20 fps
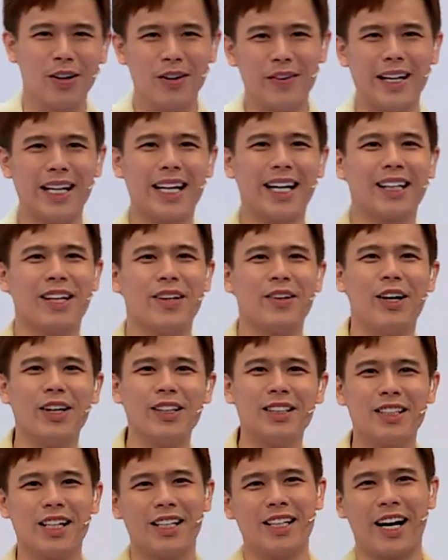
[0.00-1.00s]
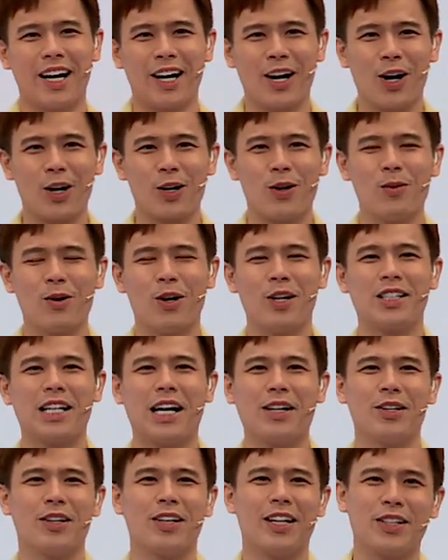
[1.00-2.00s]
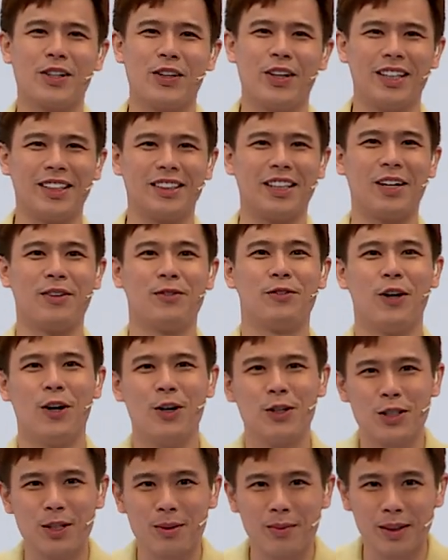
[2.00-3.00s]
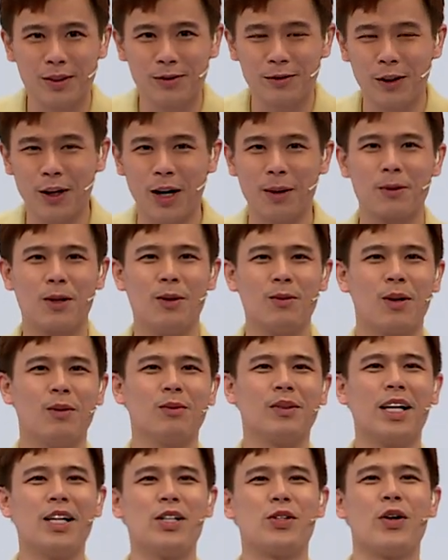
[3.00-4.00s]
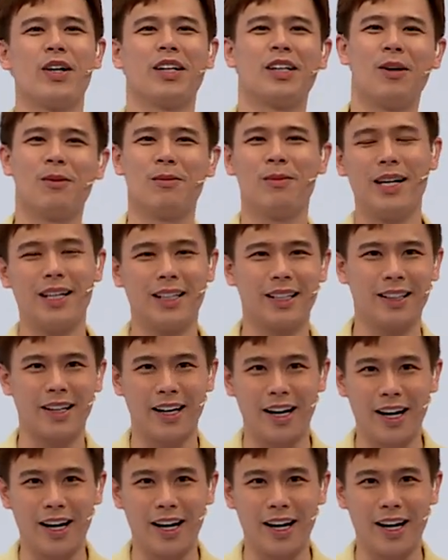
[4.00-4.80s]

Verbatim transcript: Quý vị đang theo dõi chương trình Hẹn Hò Cùng Ngôi Sao do Đài Truyền hình Thành phố Hồ Chí Minh phối hợp cùng công ty truyền thông Bi thực